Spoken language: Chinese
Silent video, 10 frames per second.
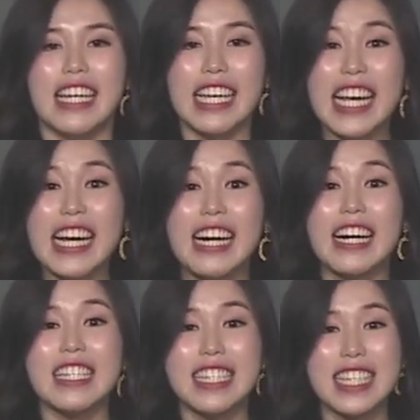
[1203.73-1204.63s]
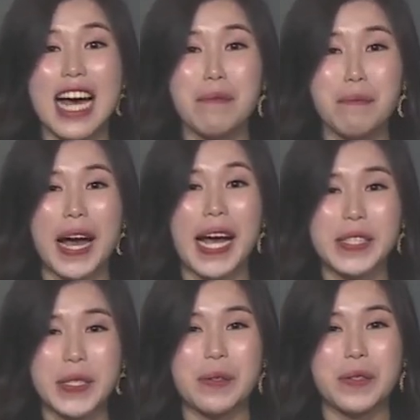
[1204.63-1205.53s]
一盒三百
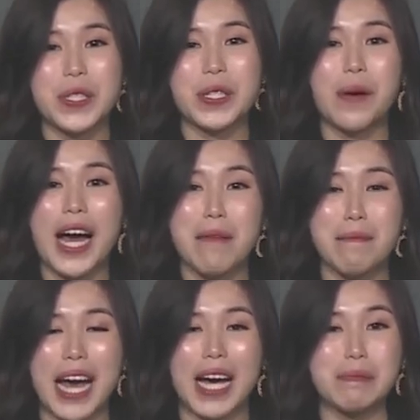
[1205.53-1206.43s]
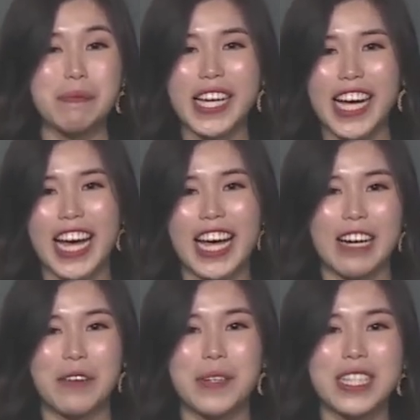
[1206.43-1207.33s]
九十块马币耶，
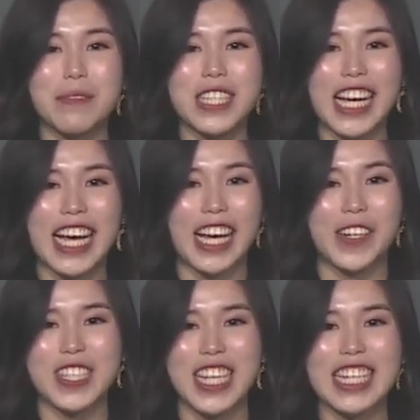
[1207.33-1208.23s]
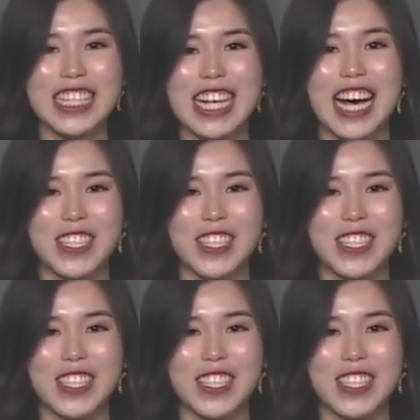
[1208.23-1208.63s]
我们是不是应该给公司一个掌